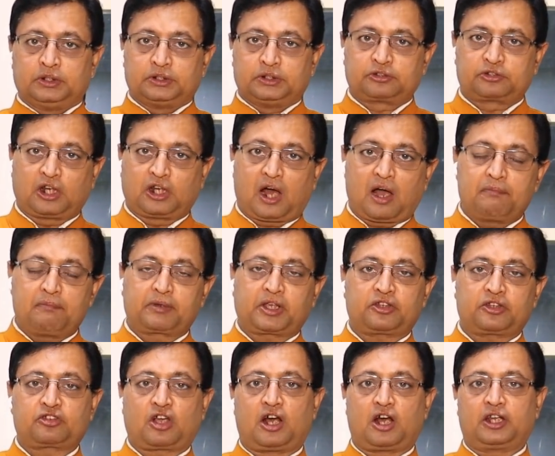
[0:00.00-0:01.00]
इस्लाम
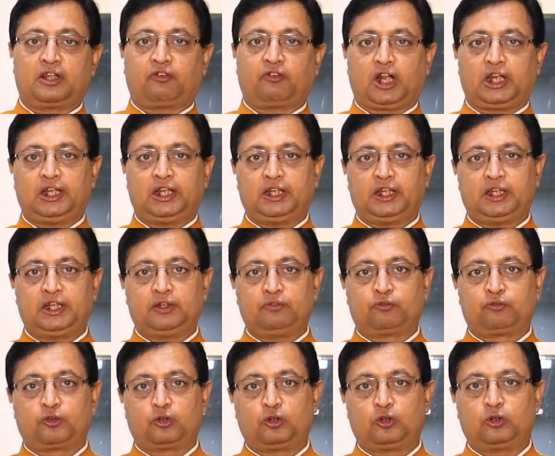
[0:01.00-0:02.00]
के चाहने वाले हैं
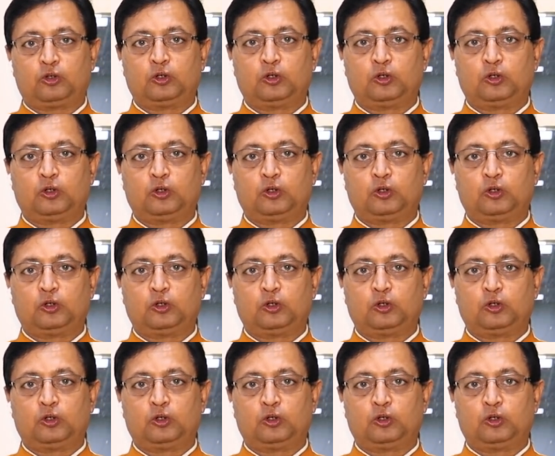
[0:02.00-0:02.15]
वो